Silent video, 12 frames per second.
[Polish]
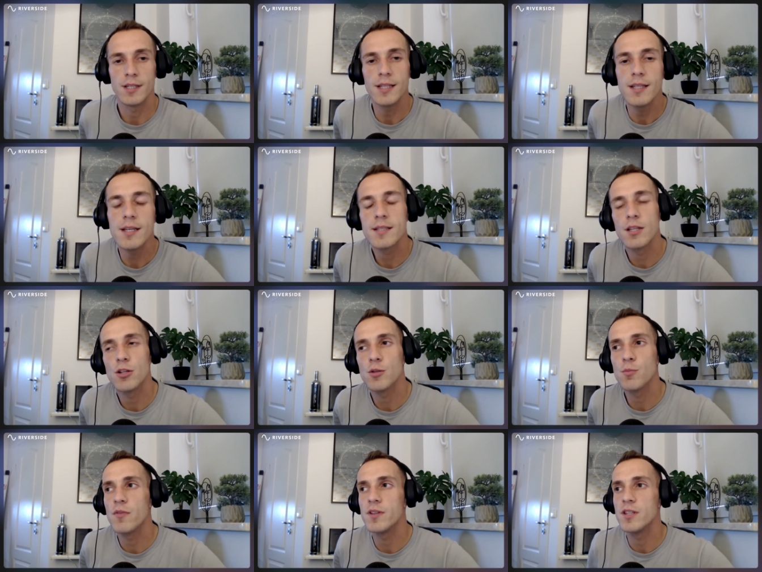Kiedy jest ten
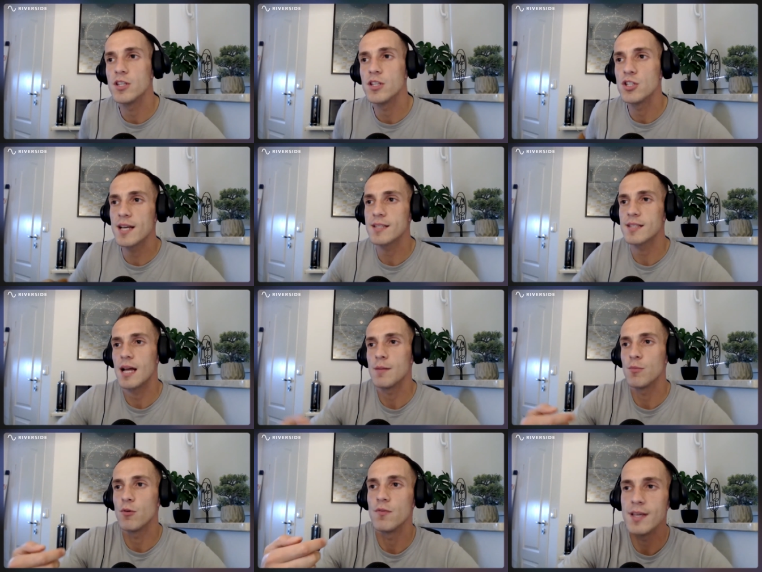odpowiedni czas,
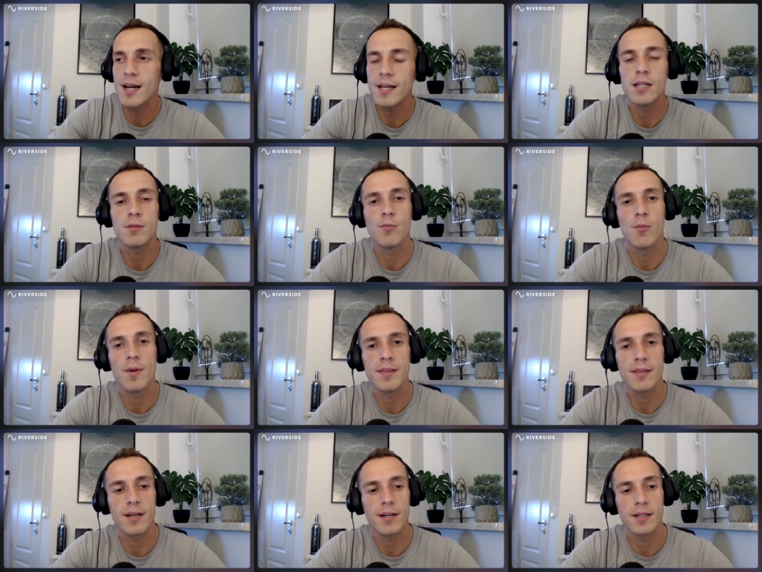albo w jakich
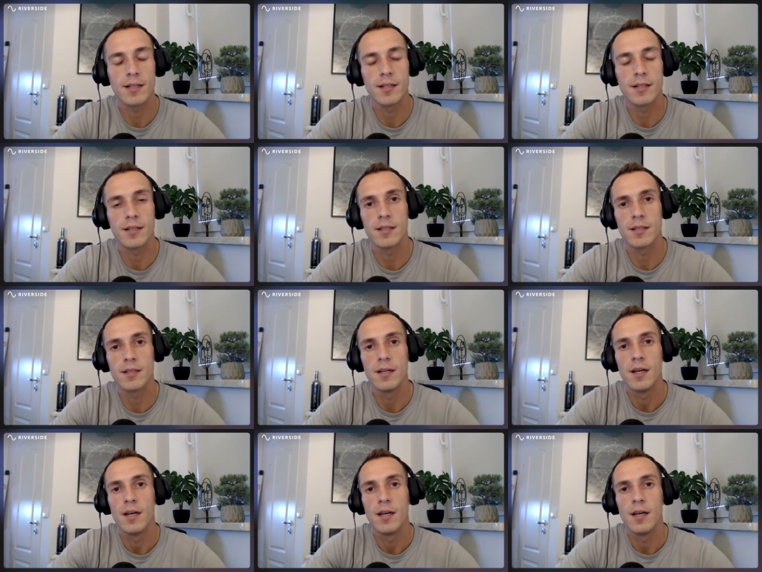momentach e,